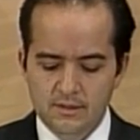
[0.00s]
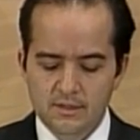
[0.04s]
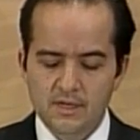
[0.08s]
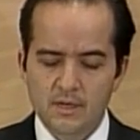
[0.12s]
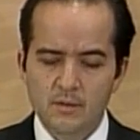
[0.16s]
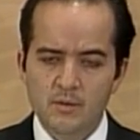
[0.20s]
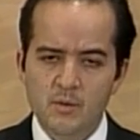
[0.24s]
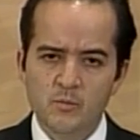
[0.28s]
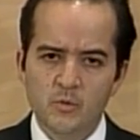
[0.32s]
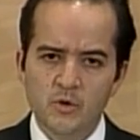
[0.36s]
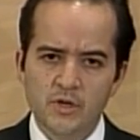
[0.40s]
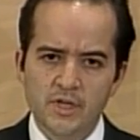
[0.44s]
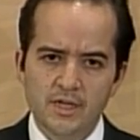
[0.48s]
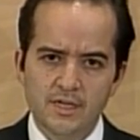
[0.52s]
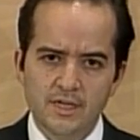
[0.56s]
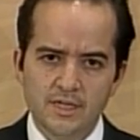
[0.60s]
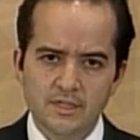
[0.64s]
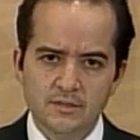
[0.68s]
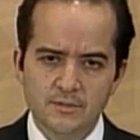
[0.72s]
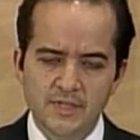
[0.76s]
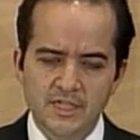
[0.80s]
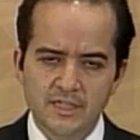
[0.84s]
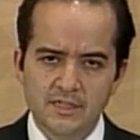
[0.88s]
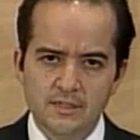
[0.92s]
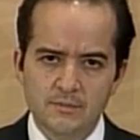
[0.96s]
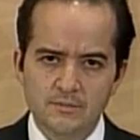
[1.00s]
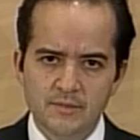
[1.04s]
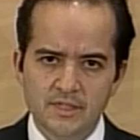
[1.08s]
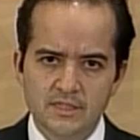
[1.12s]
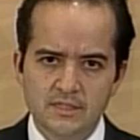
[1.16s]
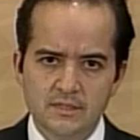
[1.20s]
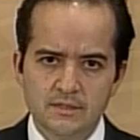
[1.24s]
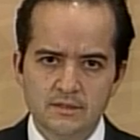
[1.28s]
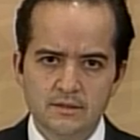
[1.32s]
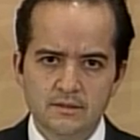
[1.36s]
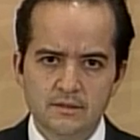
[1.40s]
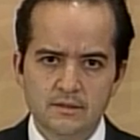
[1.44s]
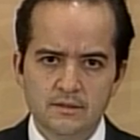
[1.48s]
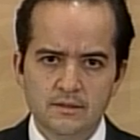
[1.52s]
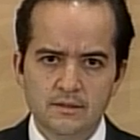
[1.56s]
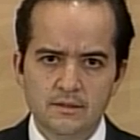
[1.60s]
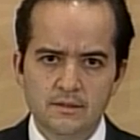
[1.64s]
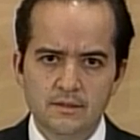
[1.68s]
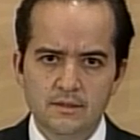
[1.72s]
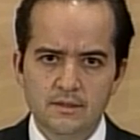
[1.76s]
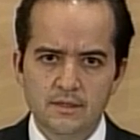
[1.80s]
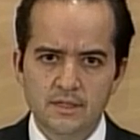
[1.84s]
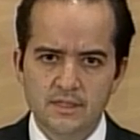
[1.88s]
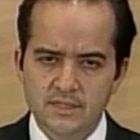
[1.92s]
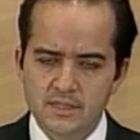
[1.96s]
La memoria de las víctimas,
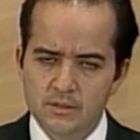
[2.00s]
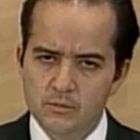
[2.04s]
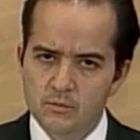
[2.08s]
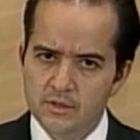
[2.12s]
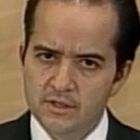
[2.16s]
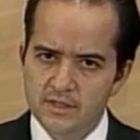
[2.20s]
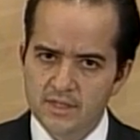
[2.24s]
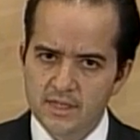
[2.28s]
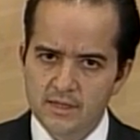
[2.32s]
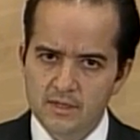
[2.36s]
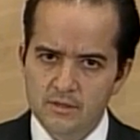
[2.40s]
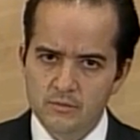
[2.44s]
la seguridad